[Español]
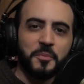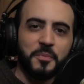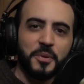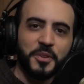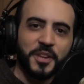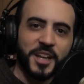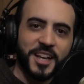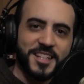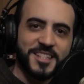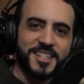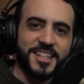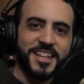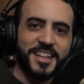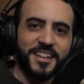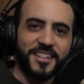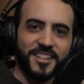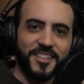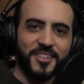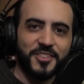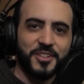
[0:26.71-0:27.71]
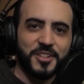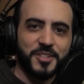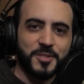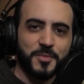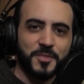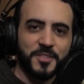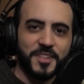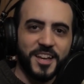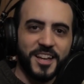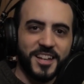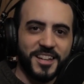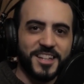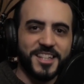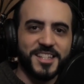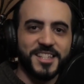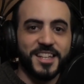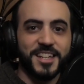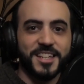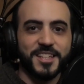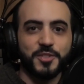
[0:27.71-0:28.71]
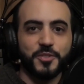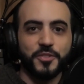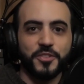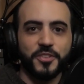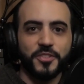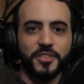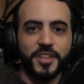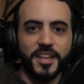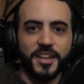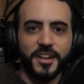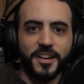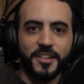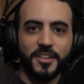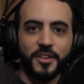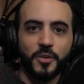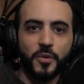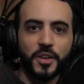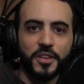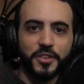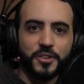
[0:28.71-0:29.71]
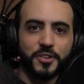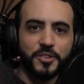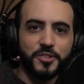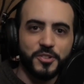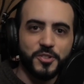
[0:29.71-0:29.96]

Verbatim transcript: un podcast de Radio Transmundial desde el estudio de Radio Encuentro.